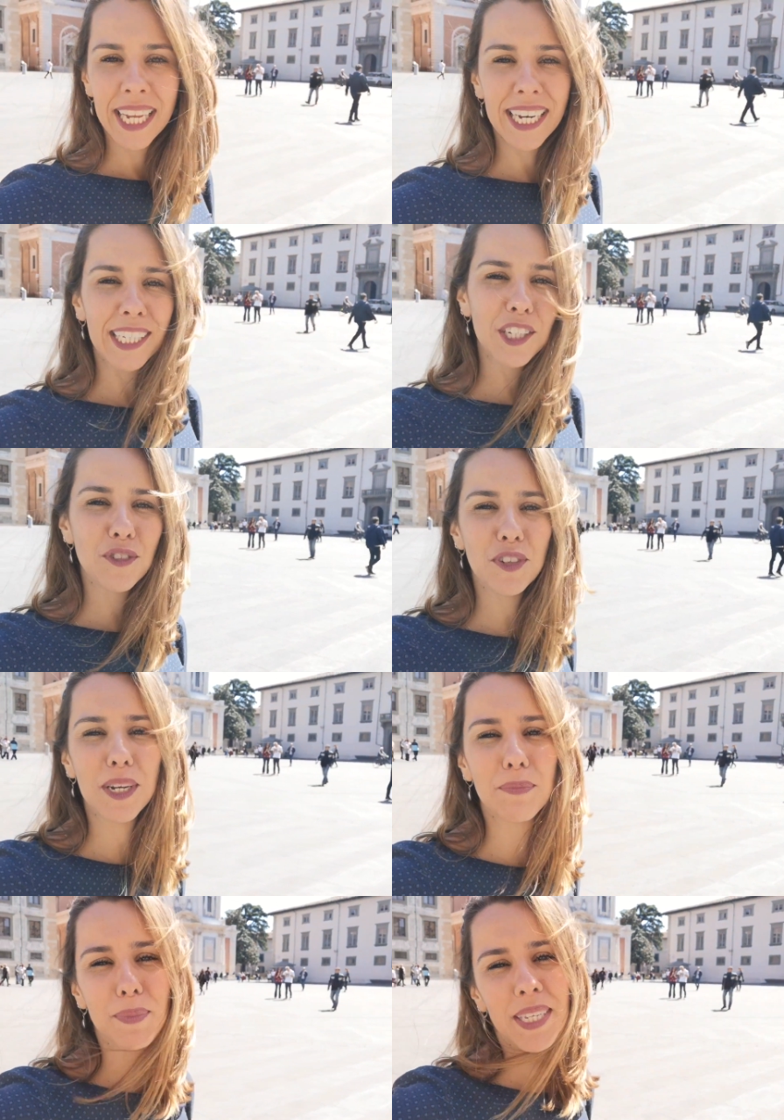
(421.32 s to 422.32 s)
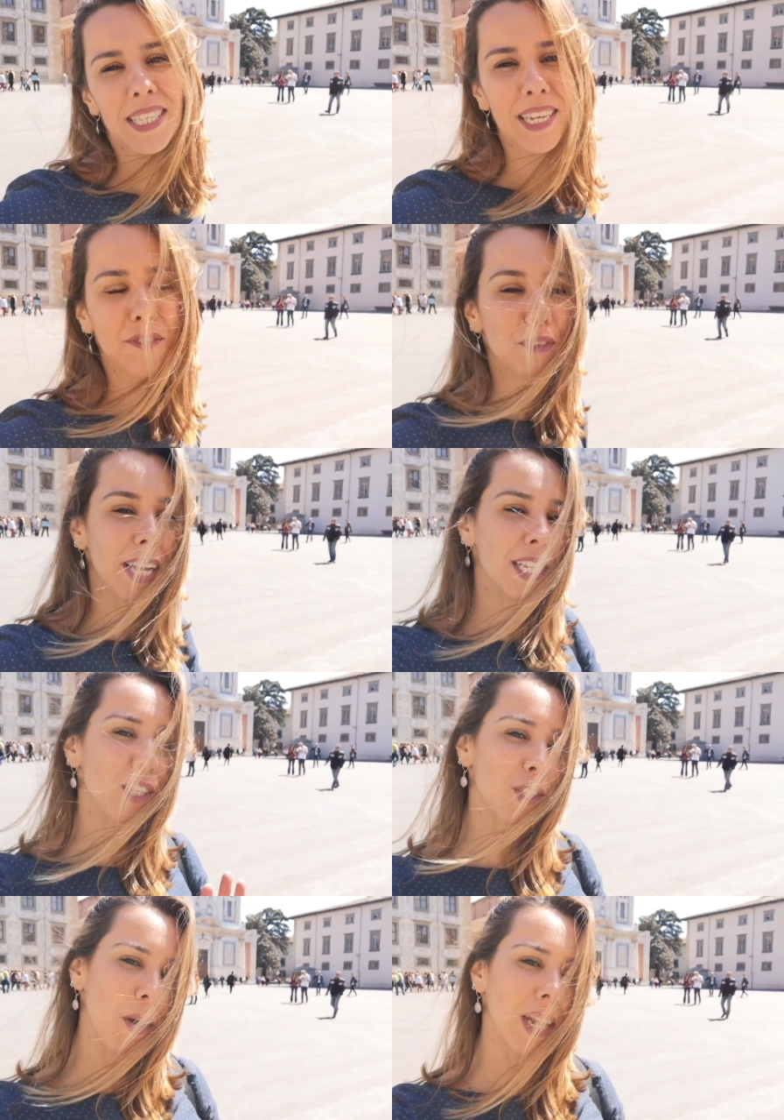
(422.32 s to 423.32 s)
nada de vir a Pisa e ficar
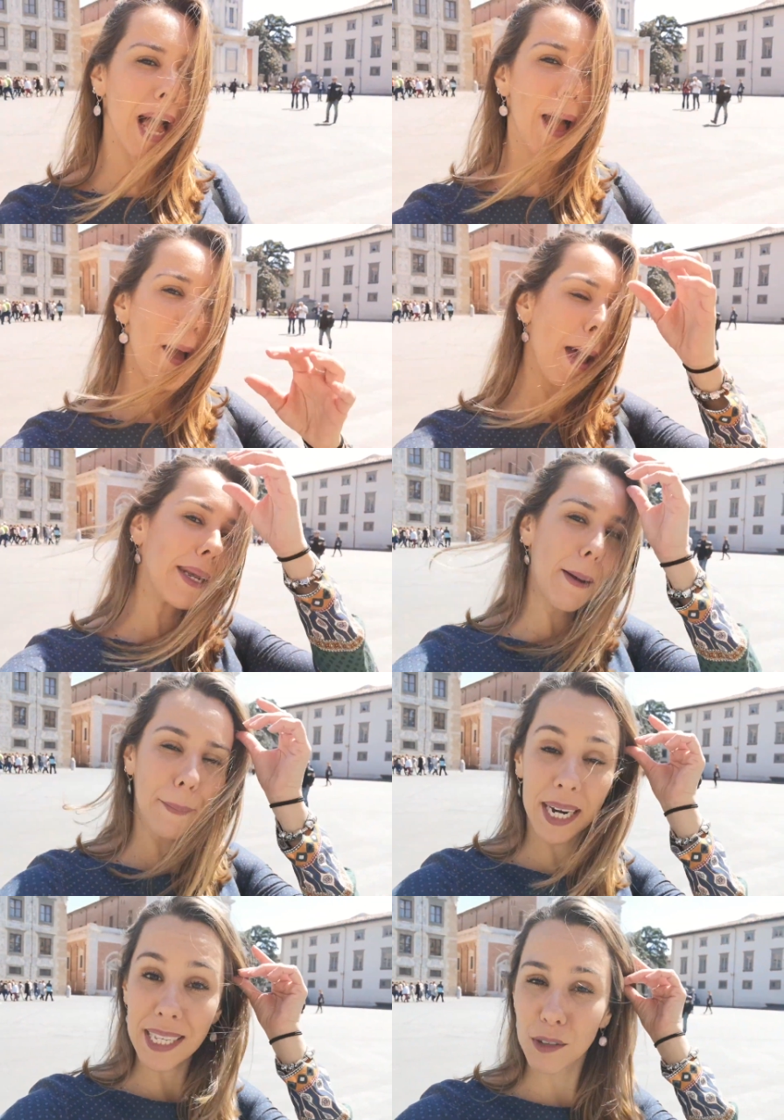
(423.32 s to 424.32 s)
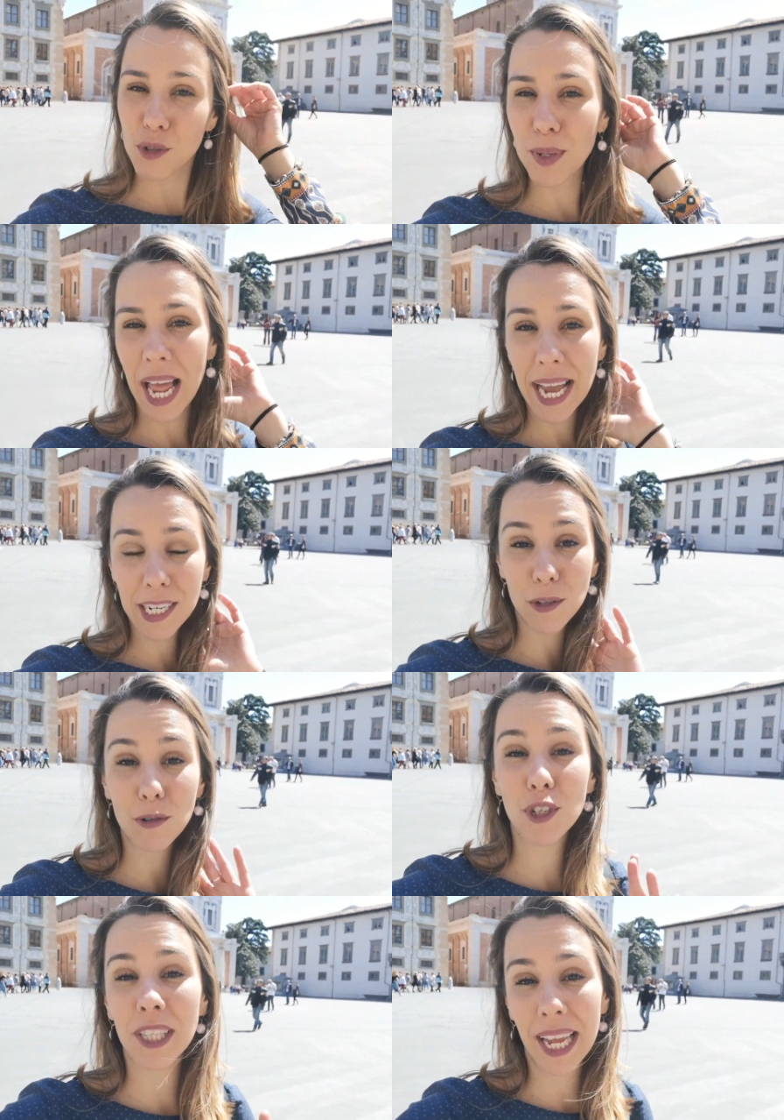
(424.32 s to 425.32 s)
só lá na Praça dos Milagres,
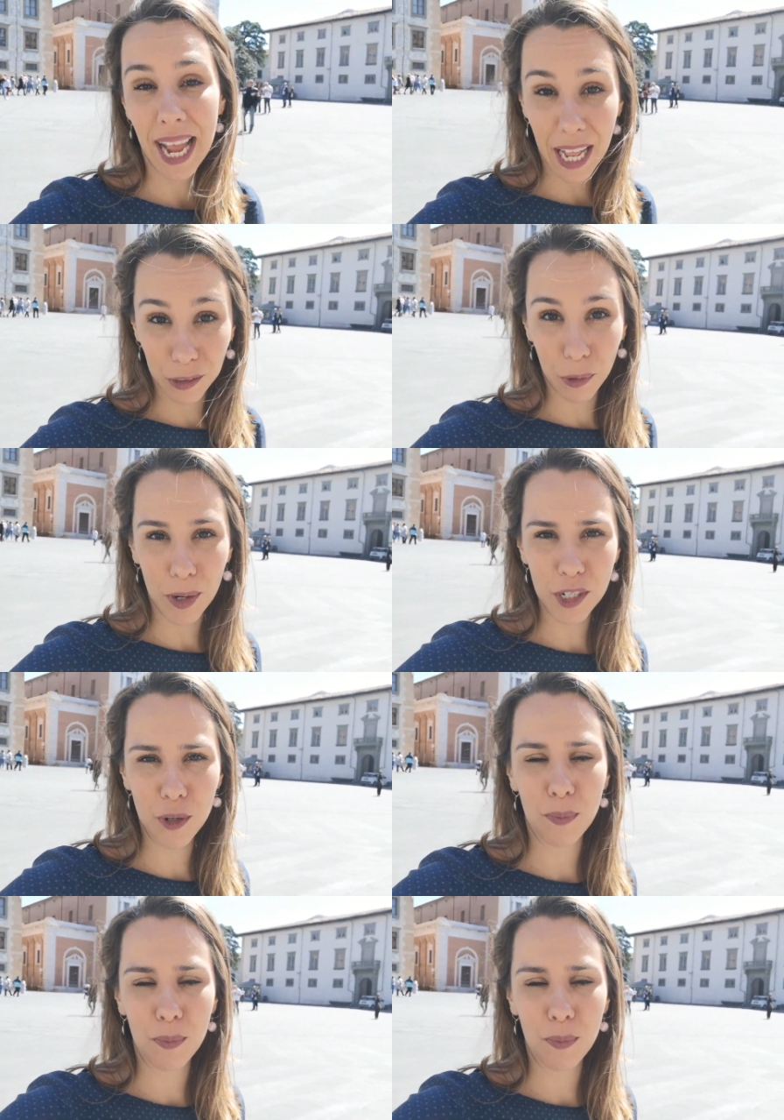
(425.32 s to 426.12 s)
onde tem a Torre de